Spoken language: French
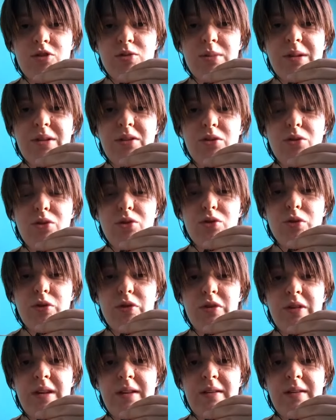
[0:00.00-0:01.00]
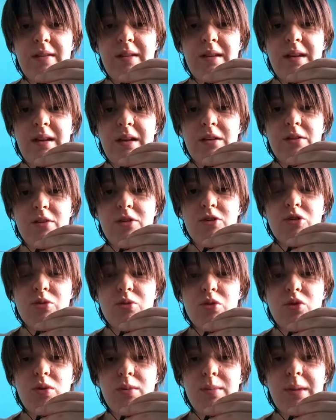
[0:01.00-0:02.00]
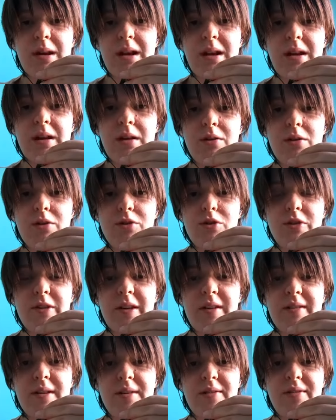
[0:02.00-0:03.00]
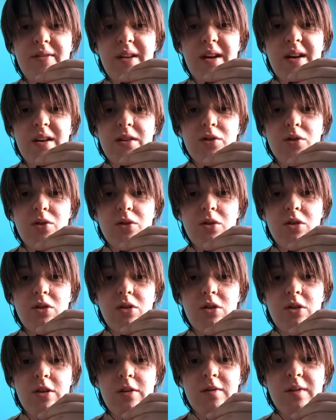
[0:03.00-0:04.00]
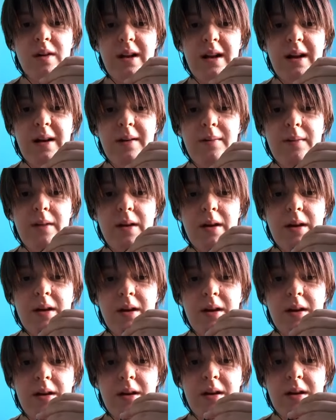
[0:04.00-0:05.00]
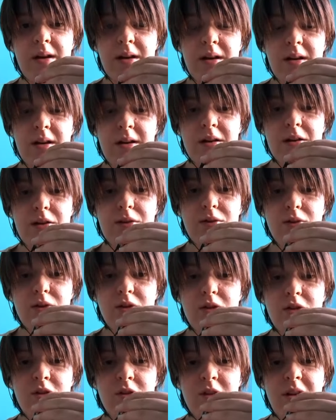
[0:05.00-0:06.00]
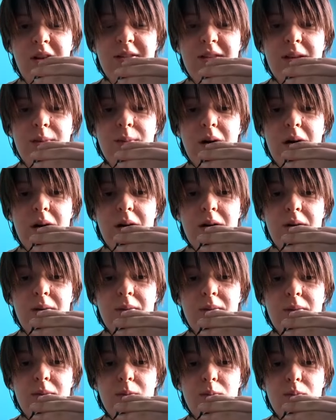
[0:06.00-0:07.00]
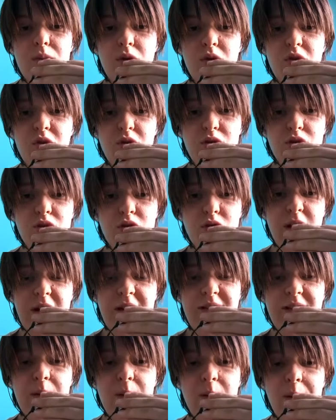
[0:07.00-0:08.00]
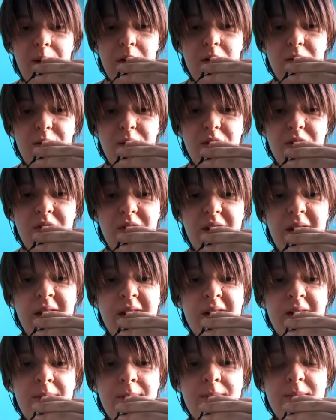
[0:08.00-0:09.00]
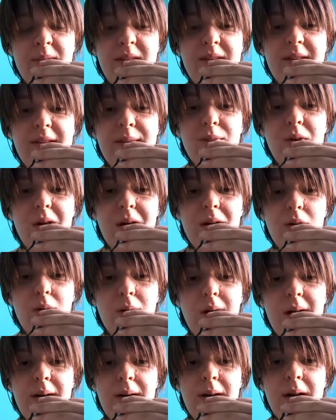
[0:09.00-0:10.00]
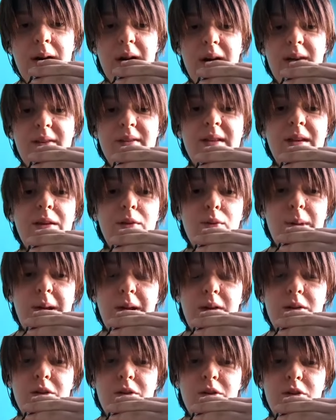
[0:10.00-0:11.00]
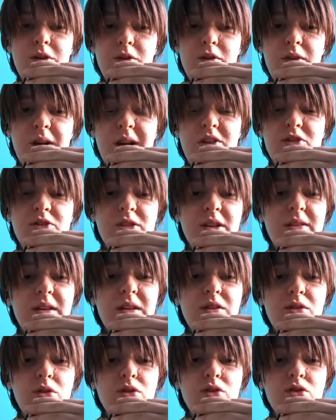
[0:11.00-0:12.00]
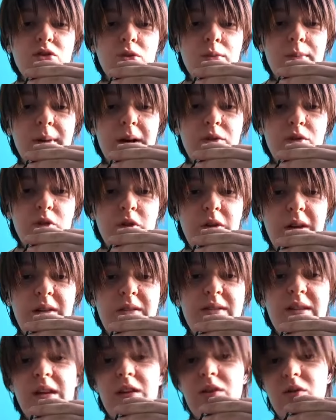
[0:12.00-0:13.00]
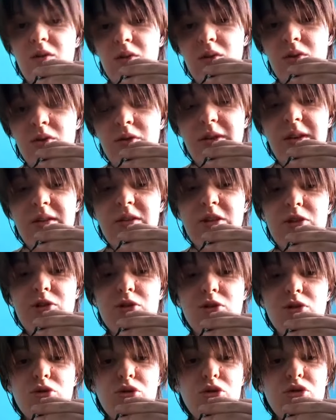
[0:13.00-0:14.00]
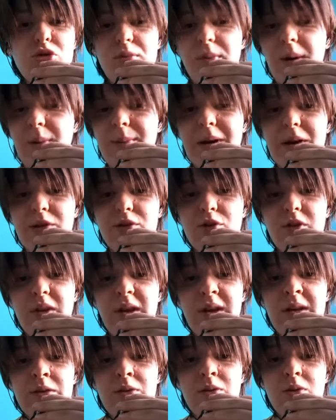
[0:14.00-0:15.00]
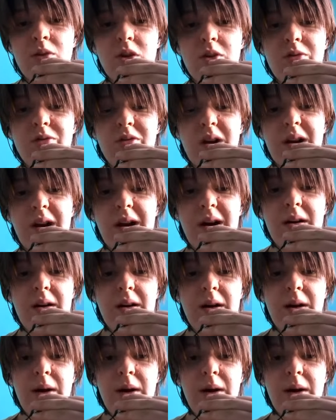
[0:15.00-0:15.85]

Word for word: m'excuse aussi si je me suis mêlée de tes affaires, donc voilà. Donc, laissez-moi pour vous deux, laissez-moi un commentaire, disez-moi quoi. Si oui, euh, voilà, tes excuses sont pardonnées. Sinon, tes excuses ne sont pas pardonnées. Donc voilà.